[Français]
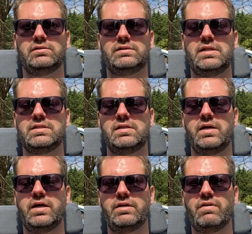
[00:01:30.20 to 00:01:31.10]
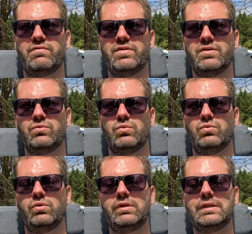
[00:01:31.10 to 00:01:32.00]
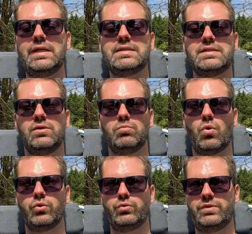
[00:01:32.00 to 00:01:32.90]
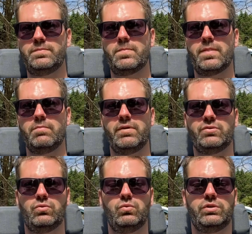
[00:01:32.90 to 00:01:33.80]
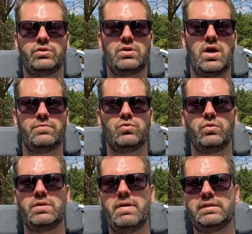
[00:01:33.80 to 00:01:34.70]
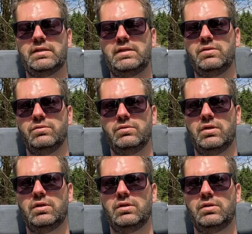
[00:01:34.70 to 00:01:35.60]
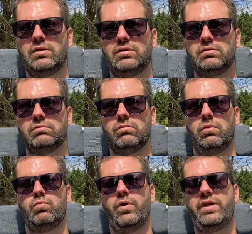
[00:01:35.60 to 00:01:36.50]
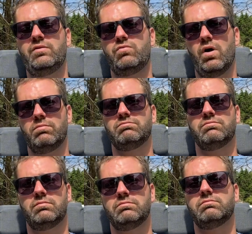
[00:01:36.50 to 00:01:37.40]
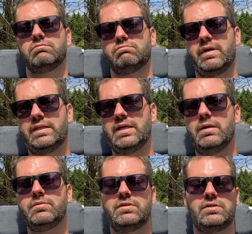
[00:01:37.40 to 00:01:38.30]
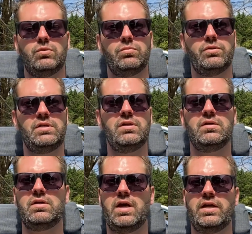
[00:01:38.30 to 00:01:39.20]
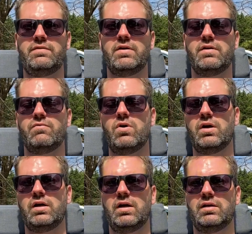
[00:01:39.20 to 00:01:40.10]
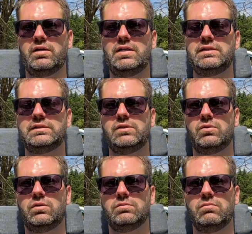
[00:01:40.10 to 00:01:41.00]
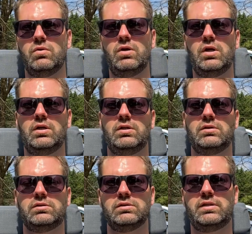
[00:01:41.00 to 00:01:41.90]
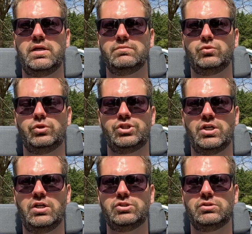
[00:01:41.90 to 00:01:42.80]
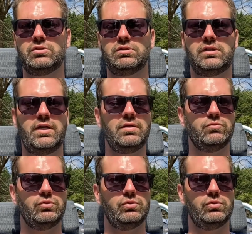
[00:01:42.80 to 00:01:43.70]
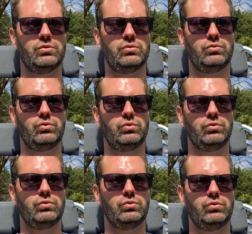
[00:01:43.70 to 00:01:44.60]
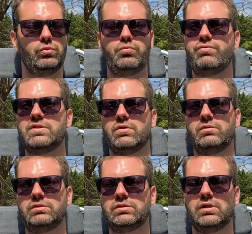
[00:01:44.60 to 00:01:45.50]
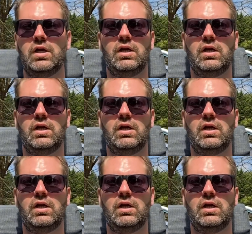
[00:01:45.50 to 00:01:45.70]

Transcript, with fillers: Tesla arrive à faire d'excellents produits parce qu'on est quand même sur des batteries euh, moyennes, voire bas de gamme, si on peut dire, et arrive à avoir un, excellent rendement en termes de charge, en termes euh, de, puissance